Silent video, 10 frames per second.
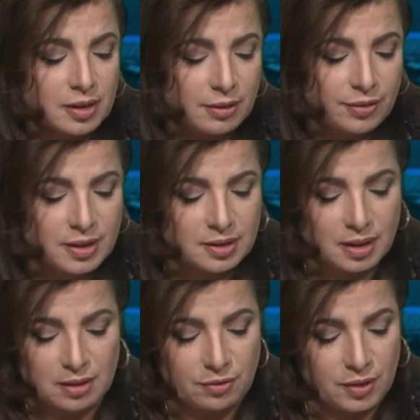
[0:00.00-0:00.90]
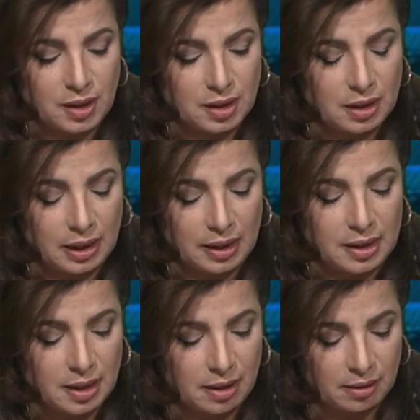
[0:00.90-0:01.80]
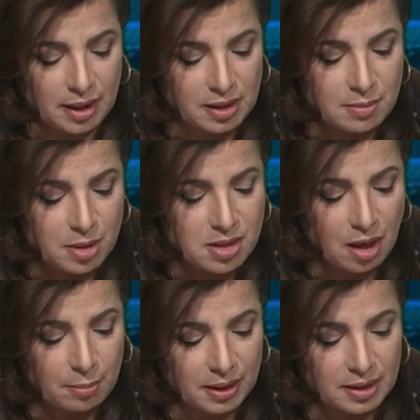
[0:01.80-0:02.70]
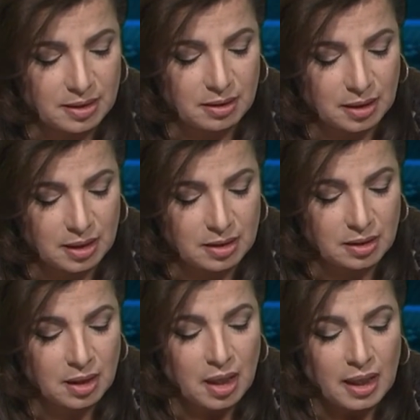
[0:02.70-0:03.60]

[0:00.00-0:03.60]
اللي فاتت كان في الحقيقة جريمة صعبة جدا جدا